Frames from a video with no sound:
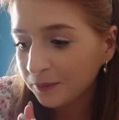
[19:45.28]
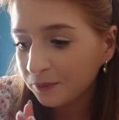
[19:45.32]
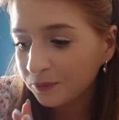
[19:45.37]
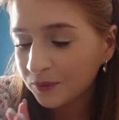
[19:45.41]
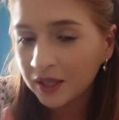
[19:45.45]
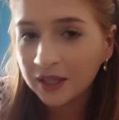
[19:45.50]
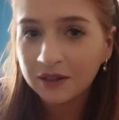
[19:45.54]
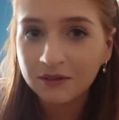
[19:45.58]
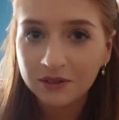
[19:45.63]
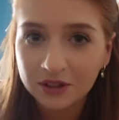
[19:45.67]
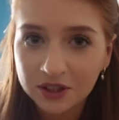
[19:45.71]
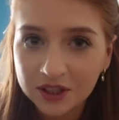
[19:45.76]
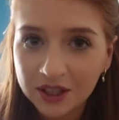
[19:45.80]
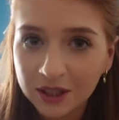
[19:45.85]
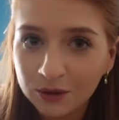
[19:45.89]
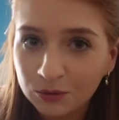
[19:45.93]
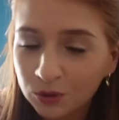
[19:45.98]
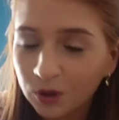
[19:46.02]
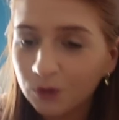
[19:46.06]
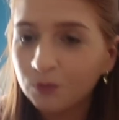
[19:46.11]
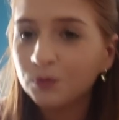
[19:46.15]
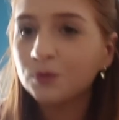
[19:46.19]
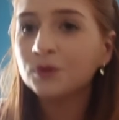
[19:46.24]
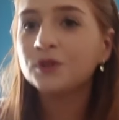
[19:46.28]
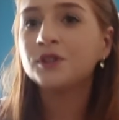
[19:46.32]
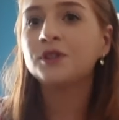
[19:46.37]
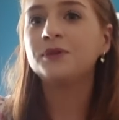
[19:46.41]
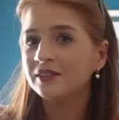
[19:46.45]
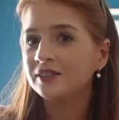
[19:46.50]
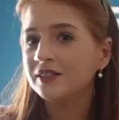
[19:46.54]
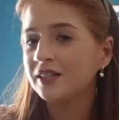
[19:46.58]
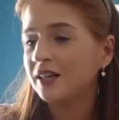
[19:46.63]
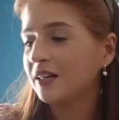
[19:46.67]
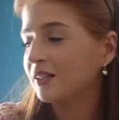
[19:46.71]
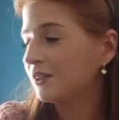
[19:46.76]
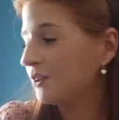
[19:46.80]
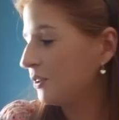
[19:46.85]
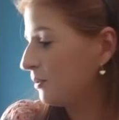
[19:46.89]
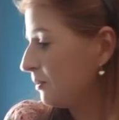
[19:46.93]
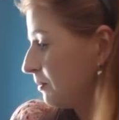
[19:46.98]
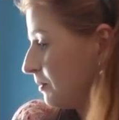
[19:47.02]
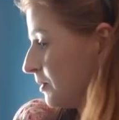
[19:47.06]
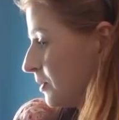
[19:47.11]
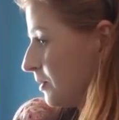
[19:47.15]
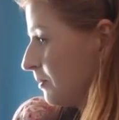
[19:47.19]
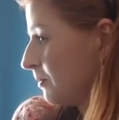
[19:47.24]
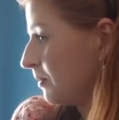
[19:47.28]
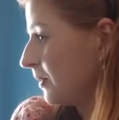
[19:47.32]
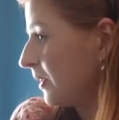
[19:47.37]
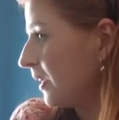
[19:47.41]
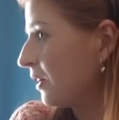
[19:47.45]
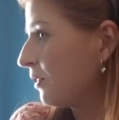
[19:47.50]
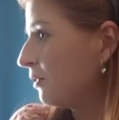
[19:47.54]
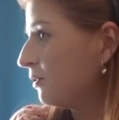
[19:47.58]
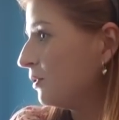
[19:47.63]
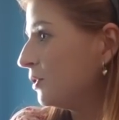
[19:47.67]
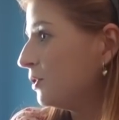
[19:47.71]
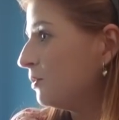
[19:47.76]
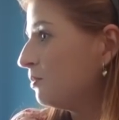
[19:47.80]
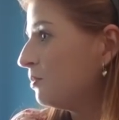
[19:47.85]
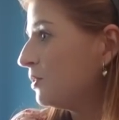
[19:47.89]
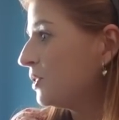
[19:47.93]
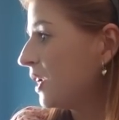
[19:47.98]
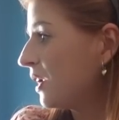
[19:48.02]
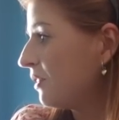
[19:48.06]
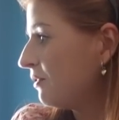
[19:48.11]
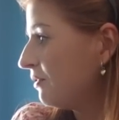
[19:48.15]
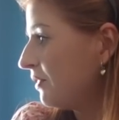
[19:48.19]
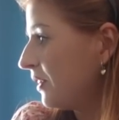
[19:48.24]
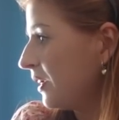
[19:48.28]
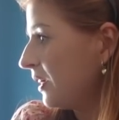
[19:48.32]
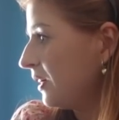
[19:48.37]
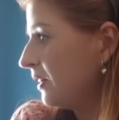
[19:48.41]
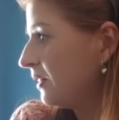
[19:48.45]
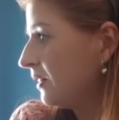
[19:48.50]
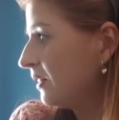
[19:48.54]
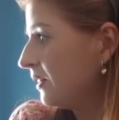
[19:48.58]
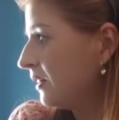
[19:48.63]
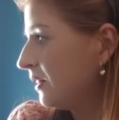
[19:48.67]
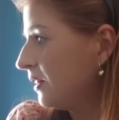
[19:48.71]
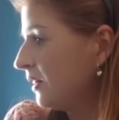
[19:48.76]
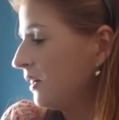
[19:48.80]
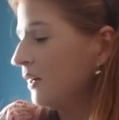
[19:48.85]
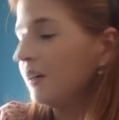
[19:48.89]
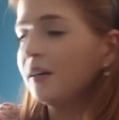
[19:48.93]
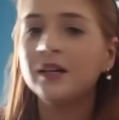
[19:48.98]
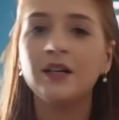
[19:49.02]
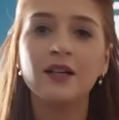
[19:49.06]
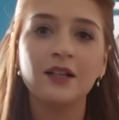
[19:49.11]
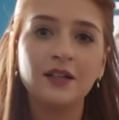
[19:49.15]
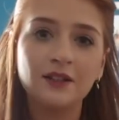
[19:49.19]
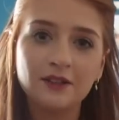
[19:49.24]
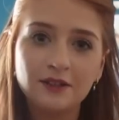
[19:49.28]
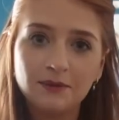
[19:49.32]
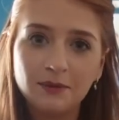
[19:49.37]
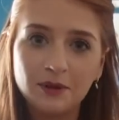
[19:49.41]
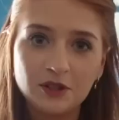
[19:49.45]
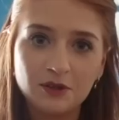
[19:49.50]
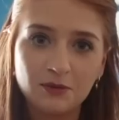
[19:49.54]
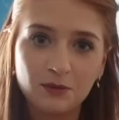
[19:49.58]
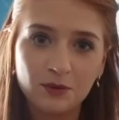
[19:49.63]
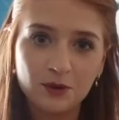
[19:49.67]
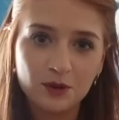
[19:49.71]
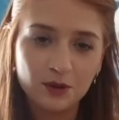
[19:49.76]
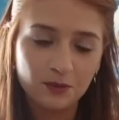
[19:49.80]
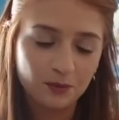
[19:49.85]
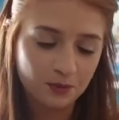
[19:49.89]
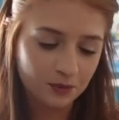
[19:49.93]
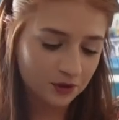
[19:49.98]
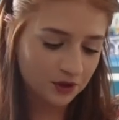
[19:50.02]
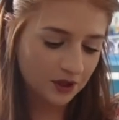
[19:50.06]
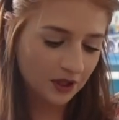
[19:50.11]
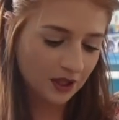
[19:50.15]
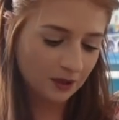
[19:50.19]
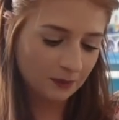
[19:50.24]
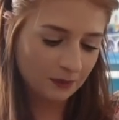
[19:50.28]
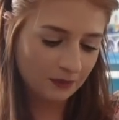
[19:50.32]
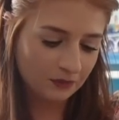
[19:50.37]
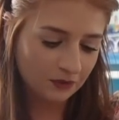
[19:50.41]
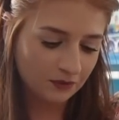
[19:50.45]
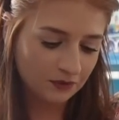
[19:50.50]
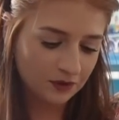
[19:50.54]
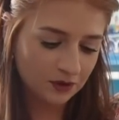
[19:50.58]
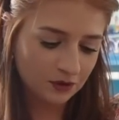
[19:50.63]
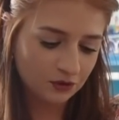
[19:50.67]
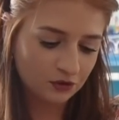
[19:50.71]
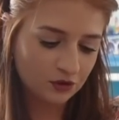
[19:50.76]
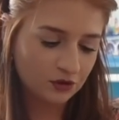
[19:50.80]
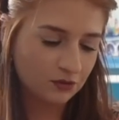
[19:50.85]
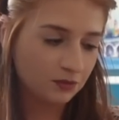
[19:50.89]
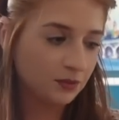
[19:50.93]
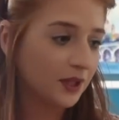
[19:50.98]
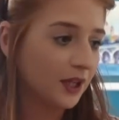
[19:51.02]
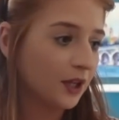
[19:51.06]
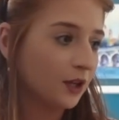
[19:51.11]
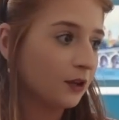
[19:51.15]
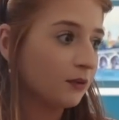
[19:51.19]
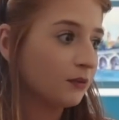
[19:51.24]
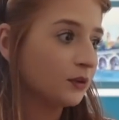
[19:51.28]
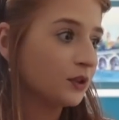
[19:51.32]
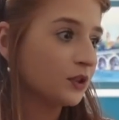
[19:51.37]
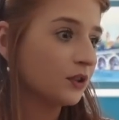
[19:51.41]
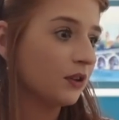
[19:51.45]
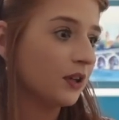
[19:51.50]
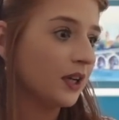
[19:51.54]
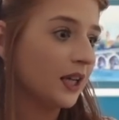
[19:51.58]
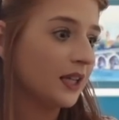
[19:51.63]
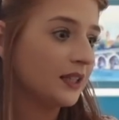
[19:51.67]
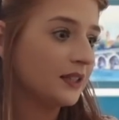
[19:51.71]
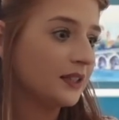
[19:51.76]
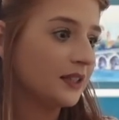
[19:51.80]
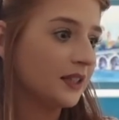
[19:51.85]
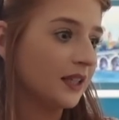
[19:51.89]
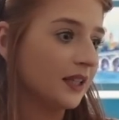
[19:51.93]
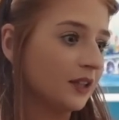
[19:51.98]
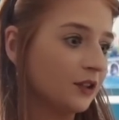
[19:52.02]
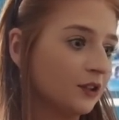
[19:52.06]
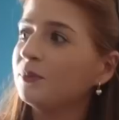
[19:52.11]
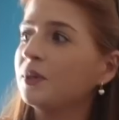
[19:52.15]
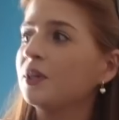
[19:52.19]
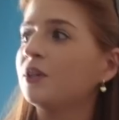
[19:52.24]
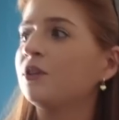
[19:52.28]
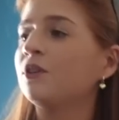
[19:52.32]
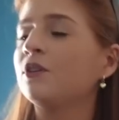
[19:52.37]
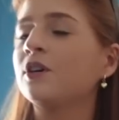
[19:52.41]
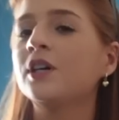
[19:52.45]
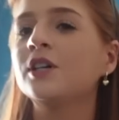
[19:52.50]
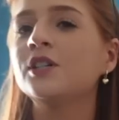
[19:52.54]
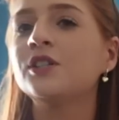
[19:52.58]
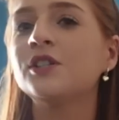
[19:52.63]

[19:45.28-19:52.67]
taki właśnie autobus. Więc teraz robimy sobie jakąś przerwę i zobaczymy co później. Na pewno wyskoczymy na jakąś kolację. Mnie trochę